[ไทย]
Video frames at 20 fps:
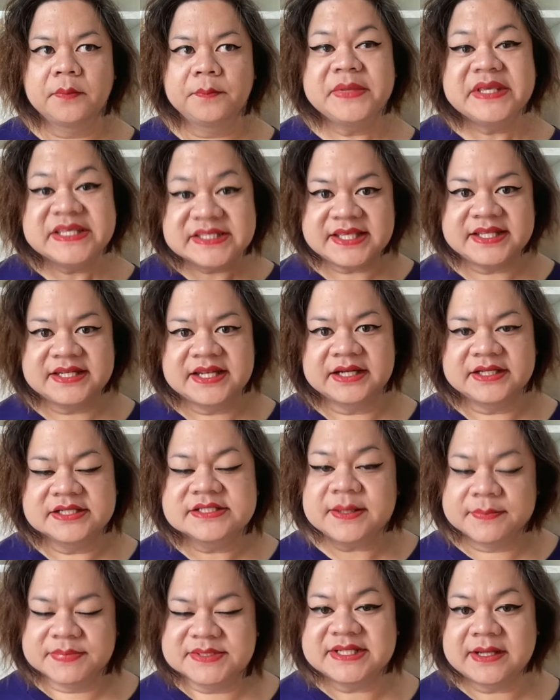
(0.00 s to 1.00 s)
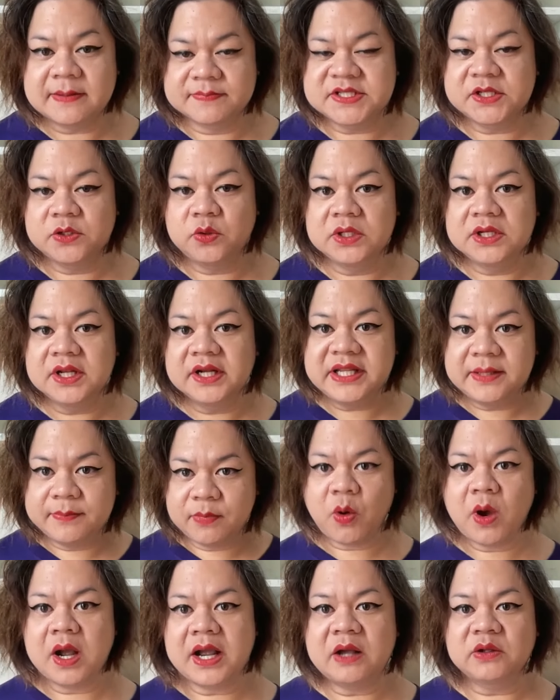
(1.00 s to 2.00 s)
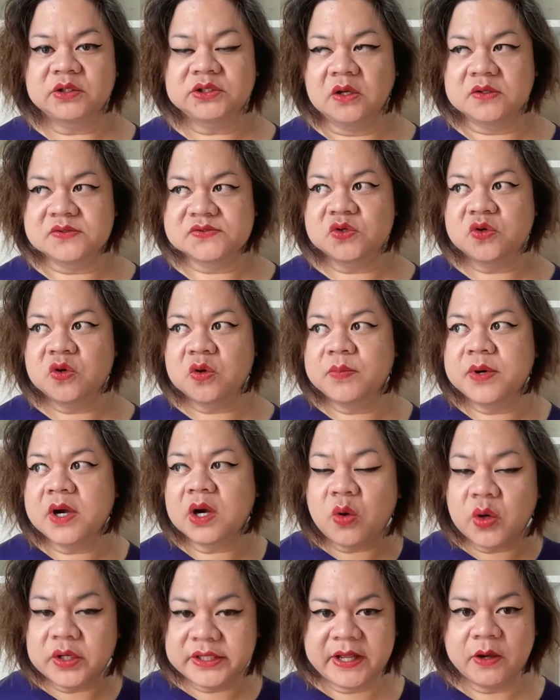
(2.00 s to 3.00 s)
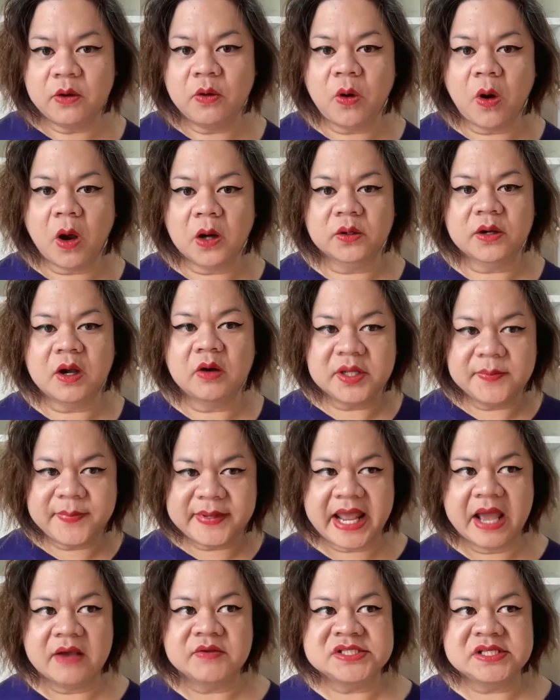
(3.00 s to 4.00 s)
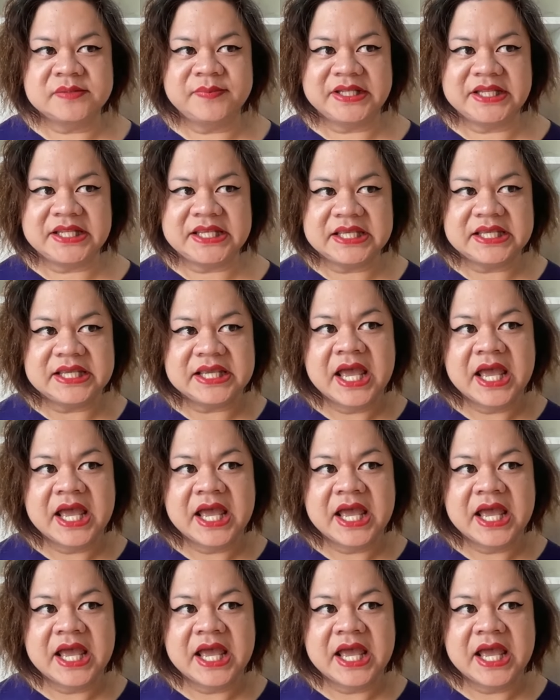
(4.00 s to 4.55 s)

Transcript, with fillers: มีสิทธิ์ที่จะสนับสนุนเรื่องนี้เพราะว่าเขาต่อสู้เพื่อคนในองค์กรของเขาที่เป็น LGBT